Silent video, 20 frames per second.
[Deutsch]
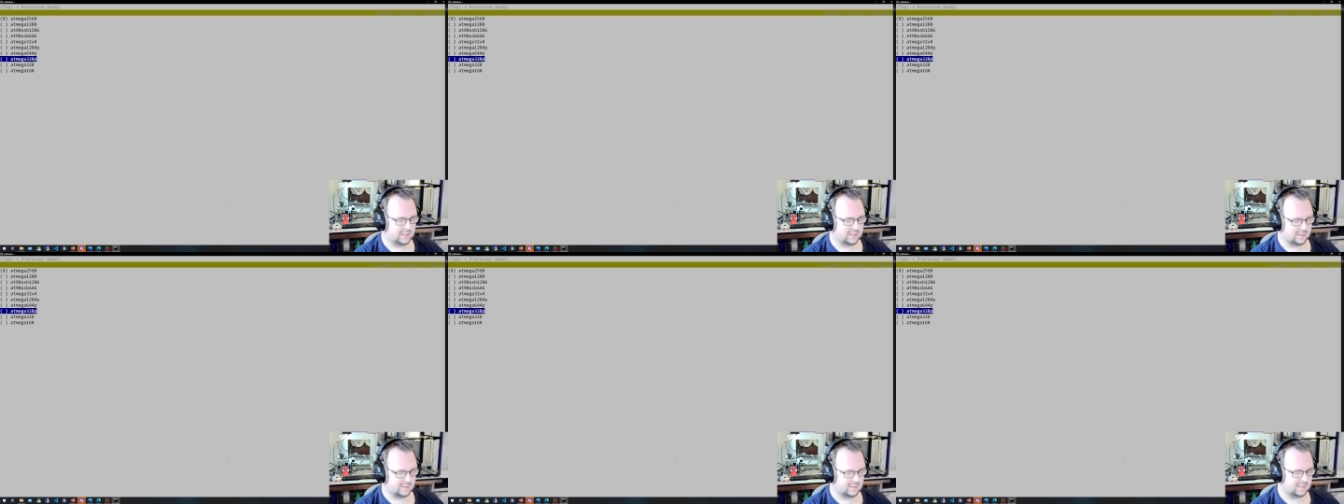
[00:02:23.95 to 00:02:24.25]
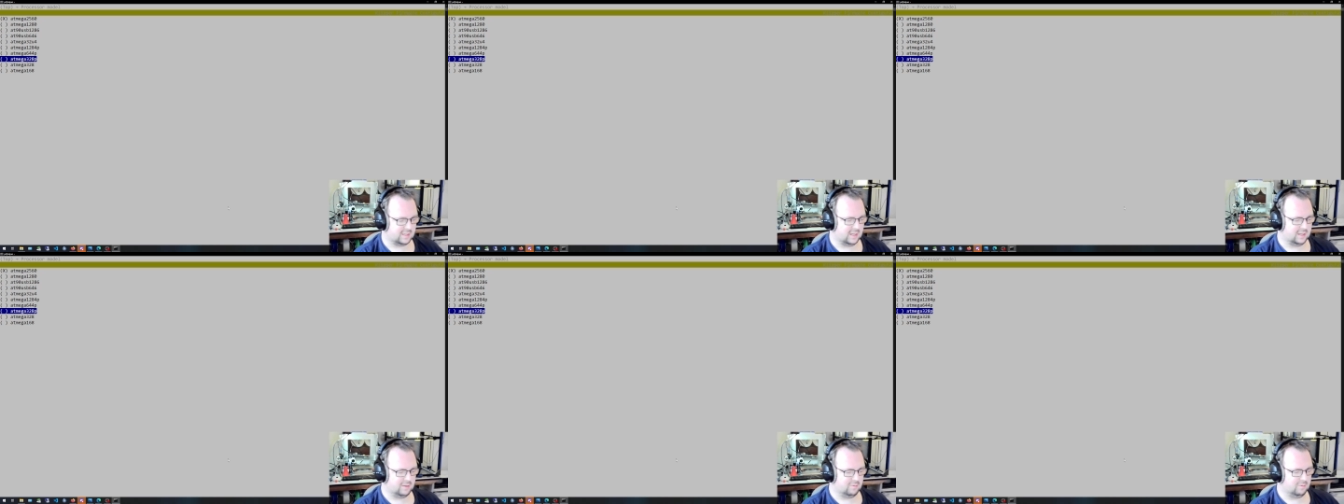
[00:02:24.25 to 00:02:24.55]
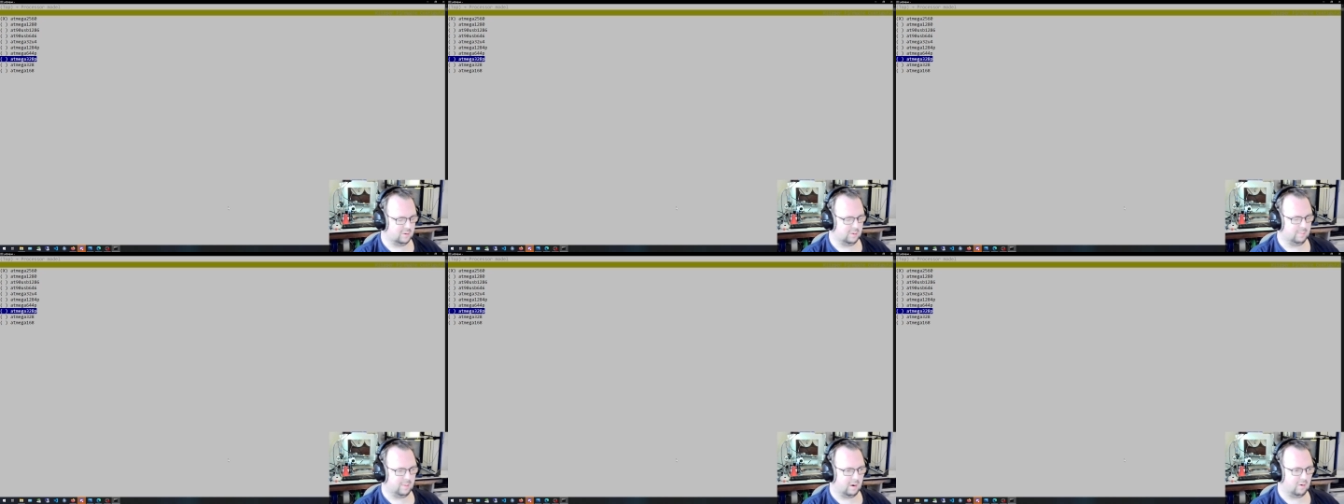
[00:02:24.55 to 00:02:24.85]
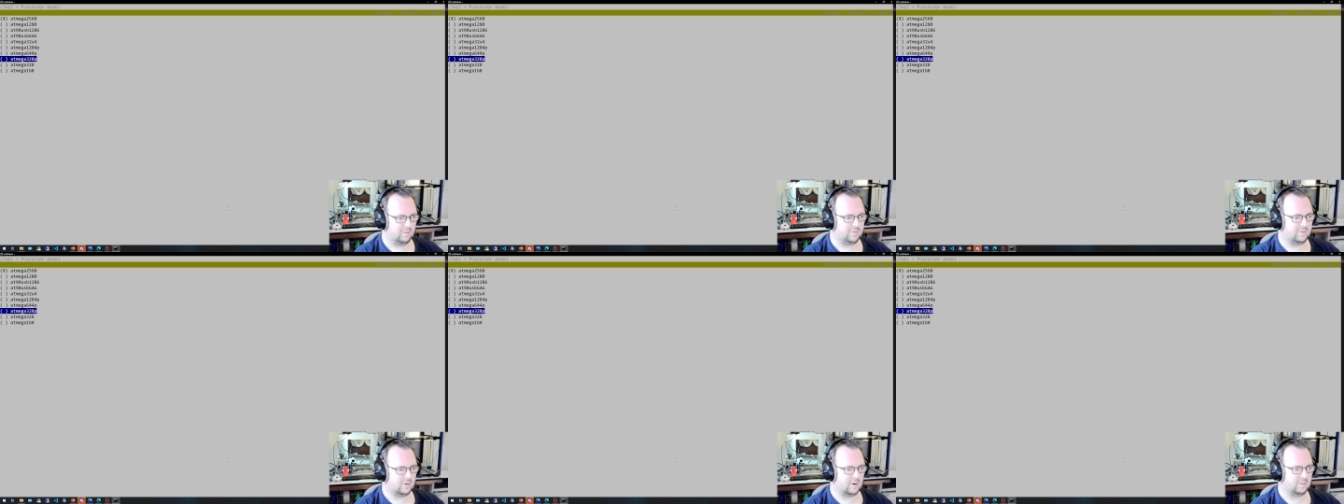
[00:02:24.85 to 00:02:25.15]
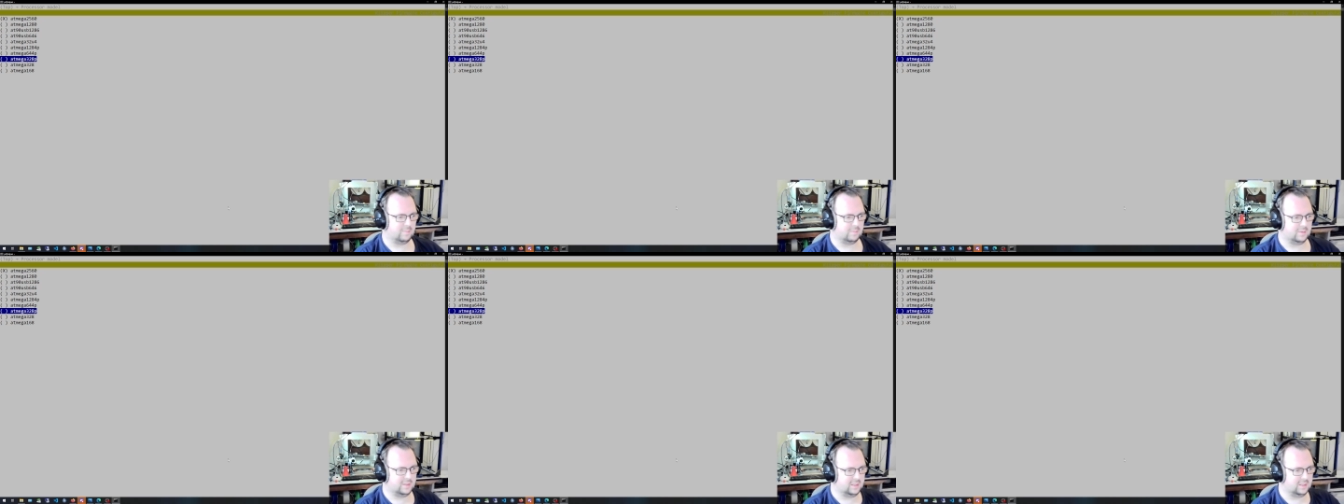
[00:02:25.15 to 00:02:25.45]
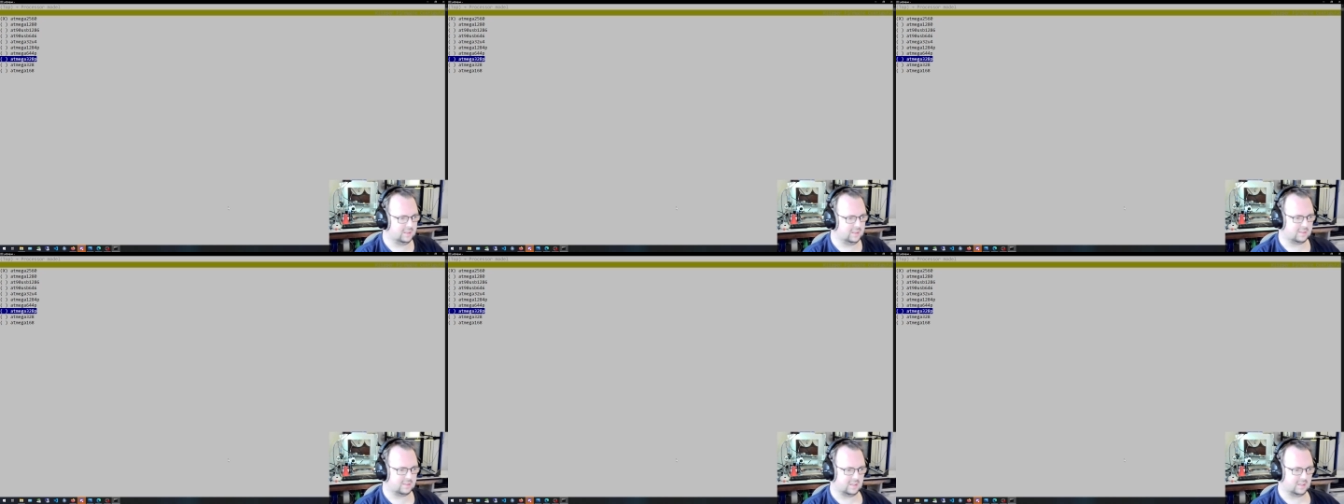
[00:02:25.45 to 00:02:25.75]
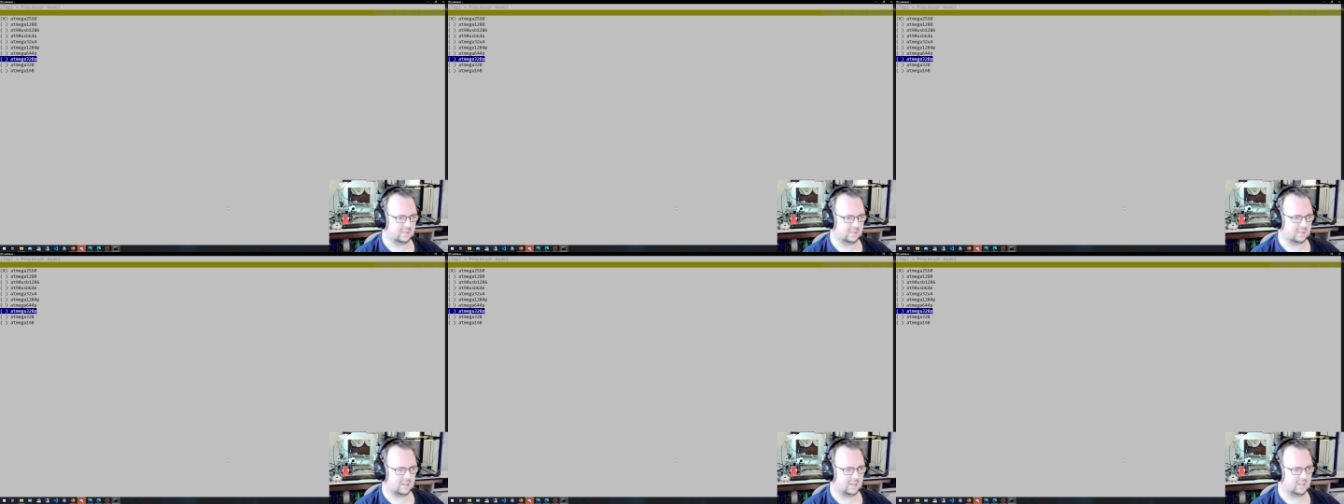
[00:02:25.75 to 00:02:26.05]
Das ist halt nur die Bauform, die das
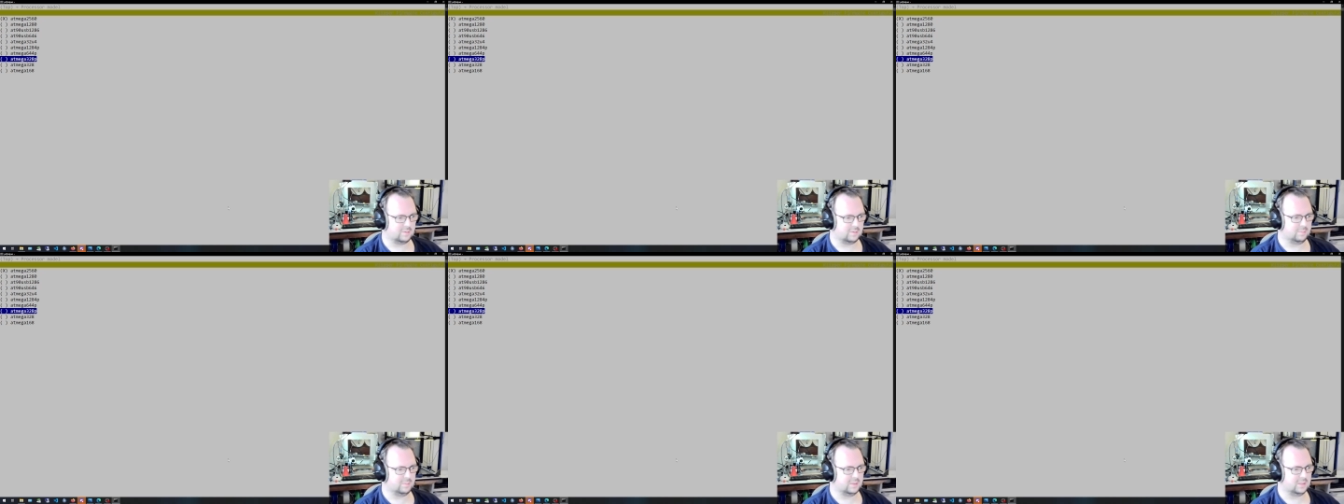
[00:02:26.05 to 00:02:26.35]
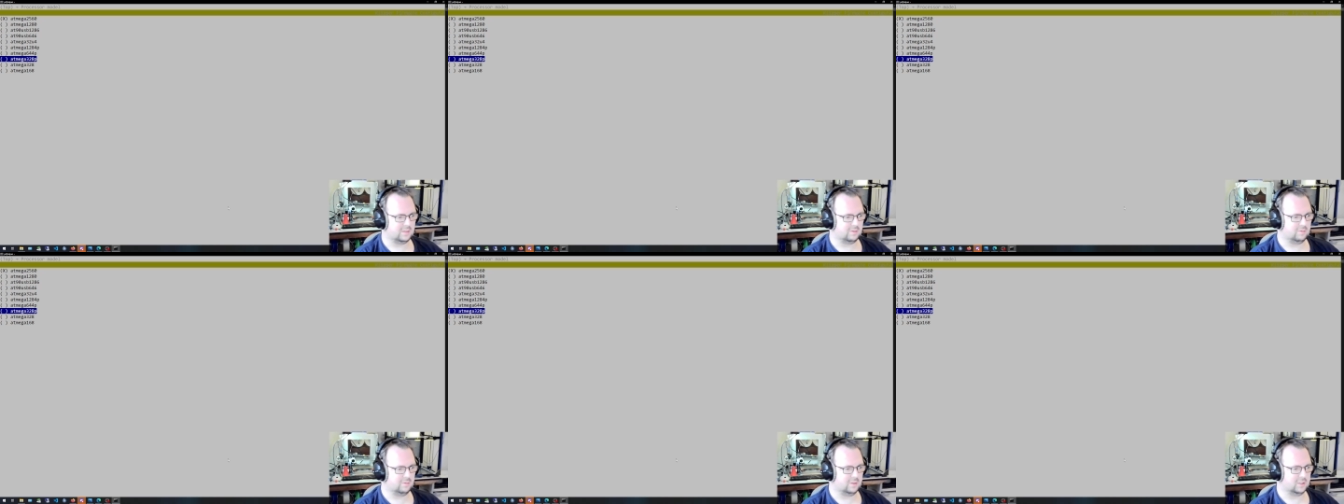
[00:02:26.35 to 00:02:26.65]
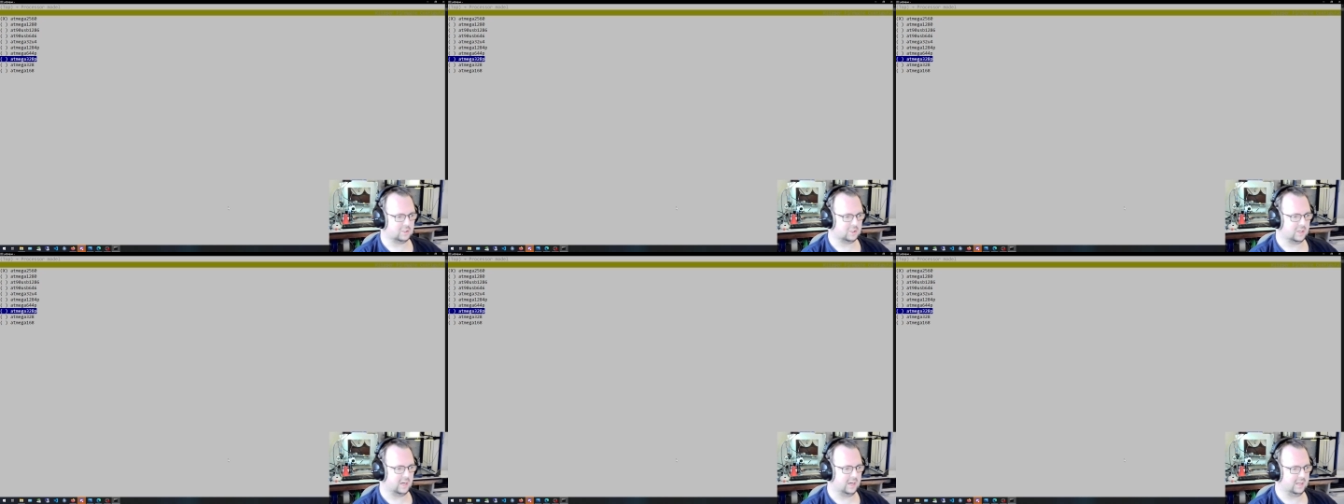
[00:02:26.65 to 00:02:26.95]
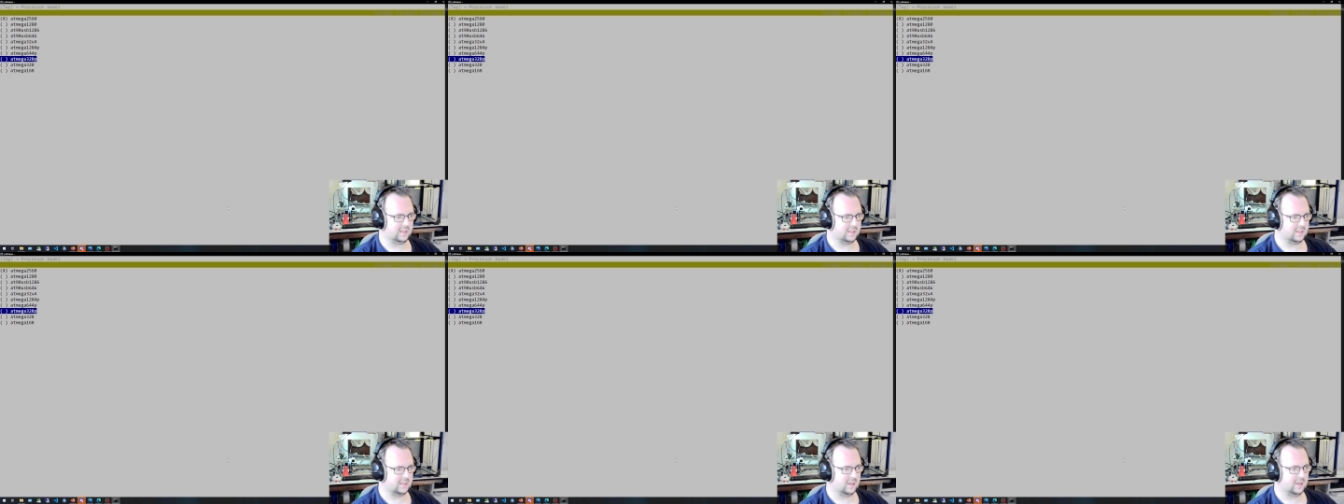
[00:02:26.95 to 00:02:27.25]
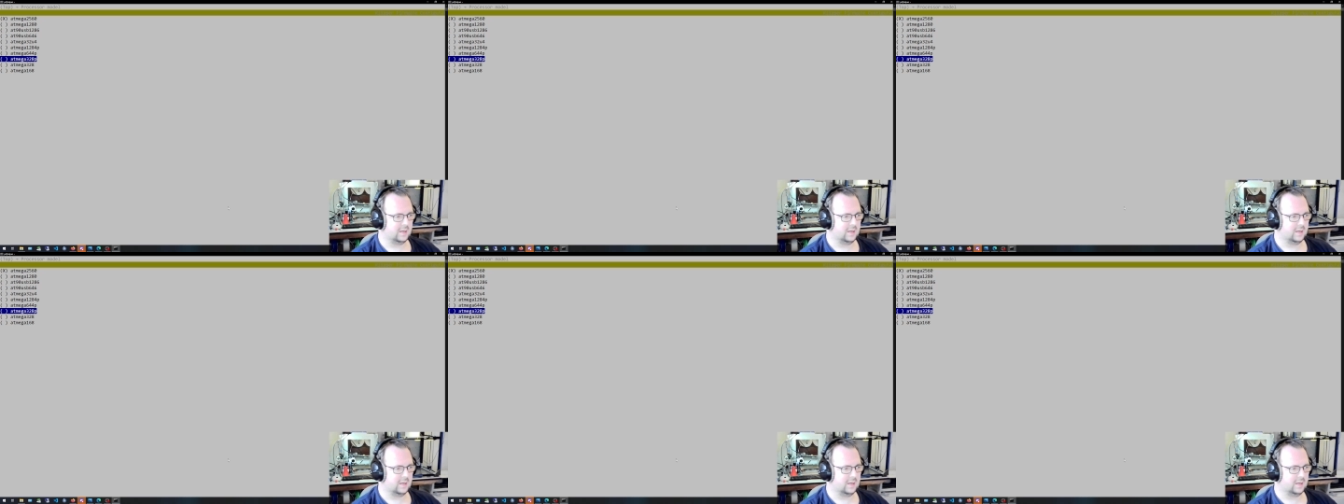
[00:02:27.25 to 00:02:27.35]
Ganze halt so ein bisschen unterscheidet.